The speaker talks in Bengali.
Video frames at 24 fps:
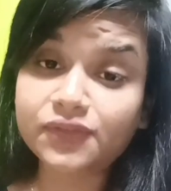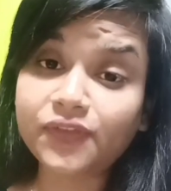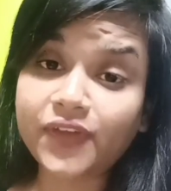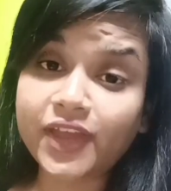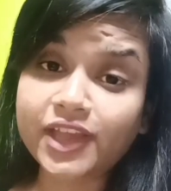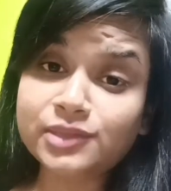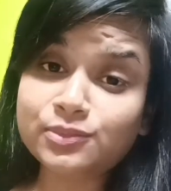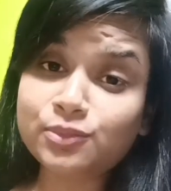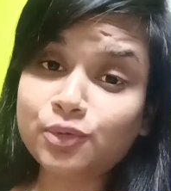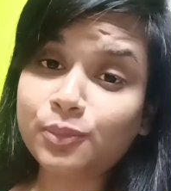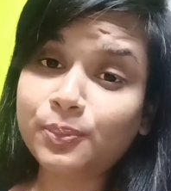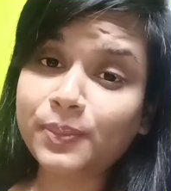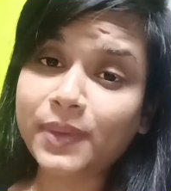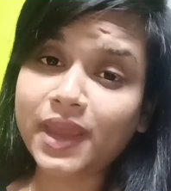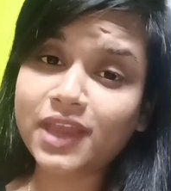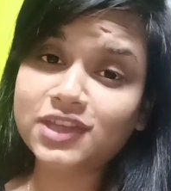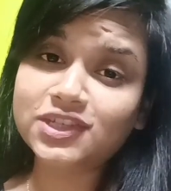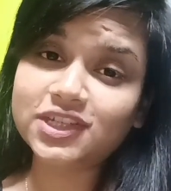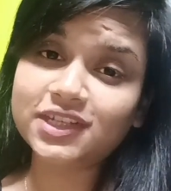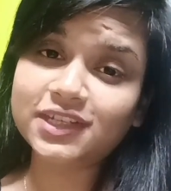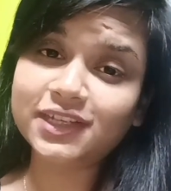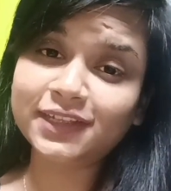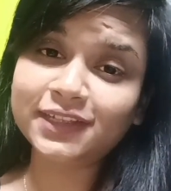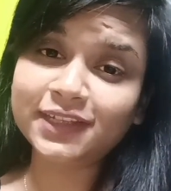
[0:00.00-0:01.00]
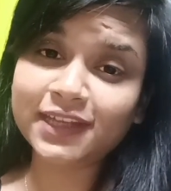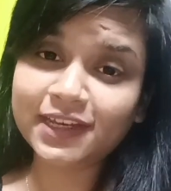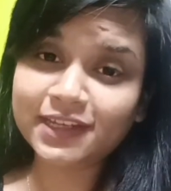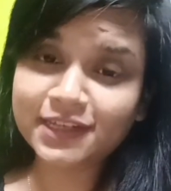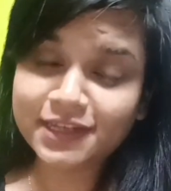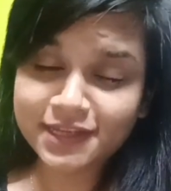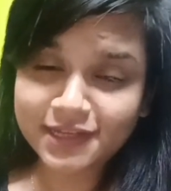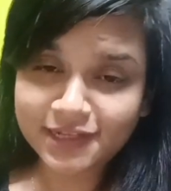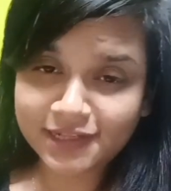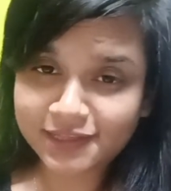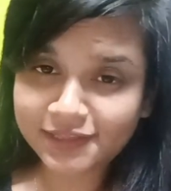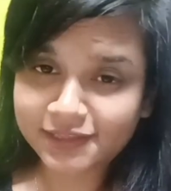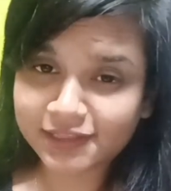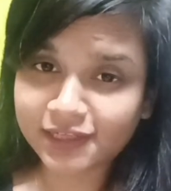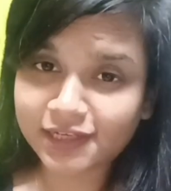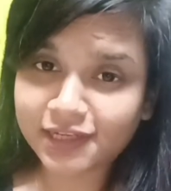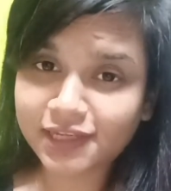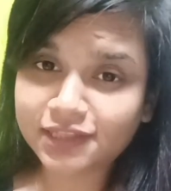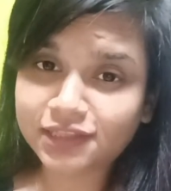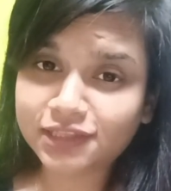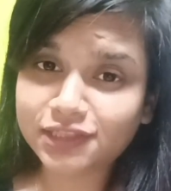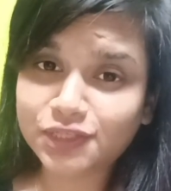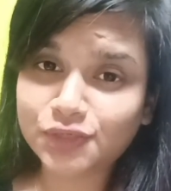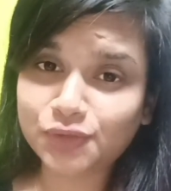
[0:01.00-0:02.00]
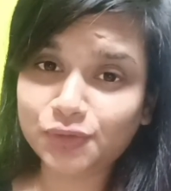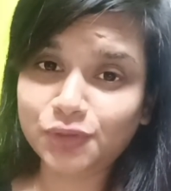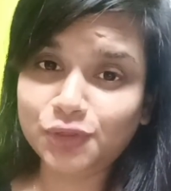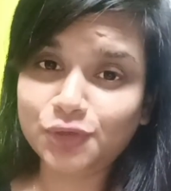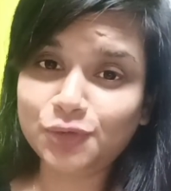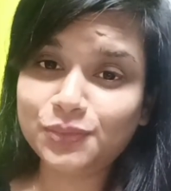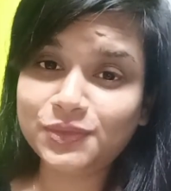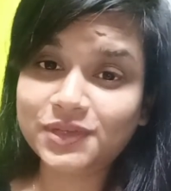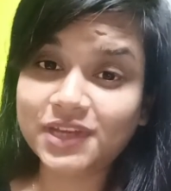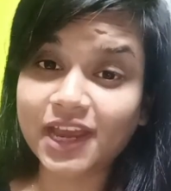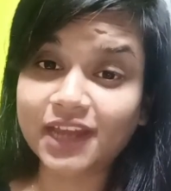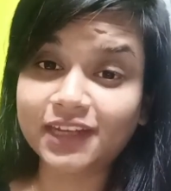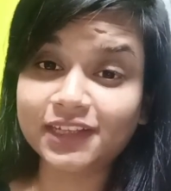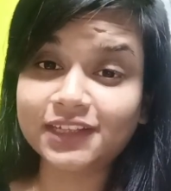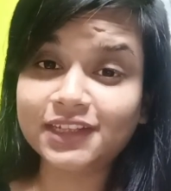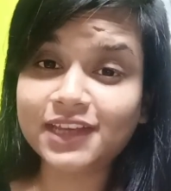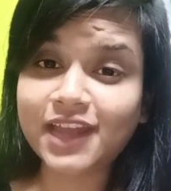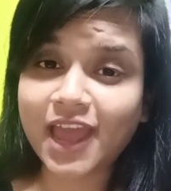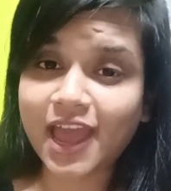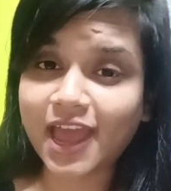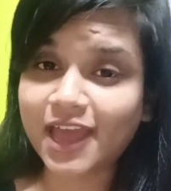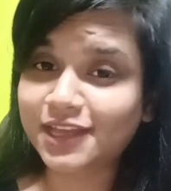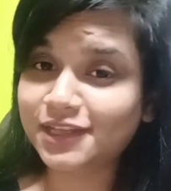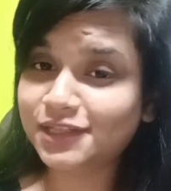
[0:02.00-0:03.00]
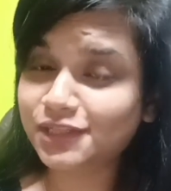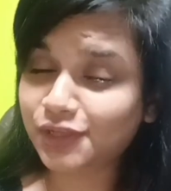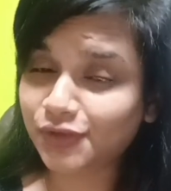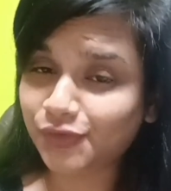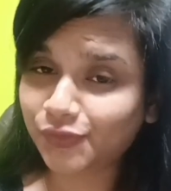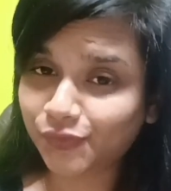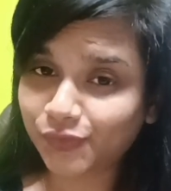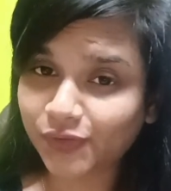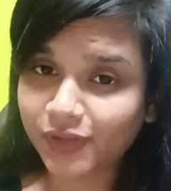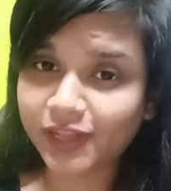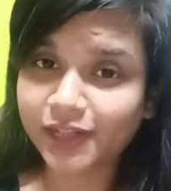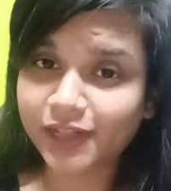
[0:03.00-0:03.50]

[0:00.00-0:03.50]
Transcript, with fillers: Facebook page and Indian Legal Studies YouTube channel as well.